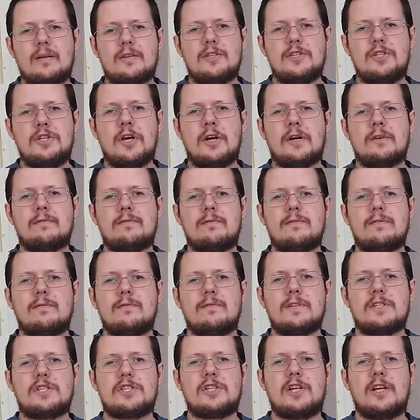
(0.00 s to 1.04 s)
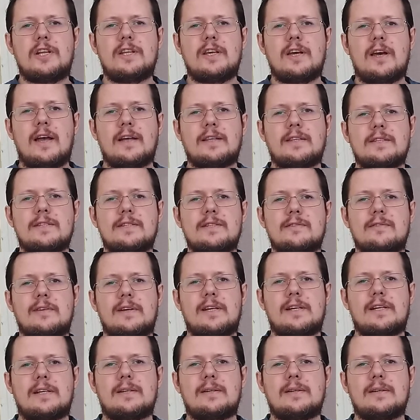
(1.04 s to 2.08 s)
Чехов вычленяет из
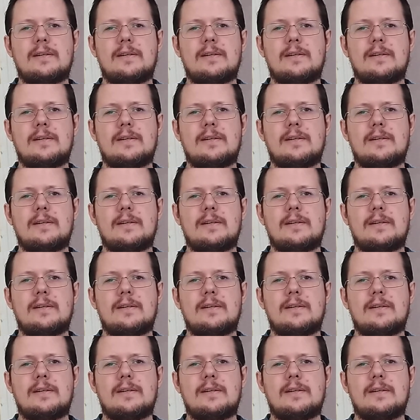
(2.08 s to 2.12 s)
своих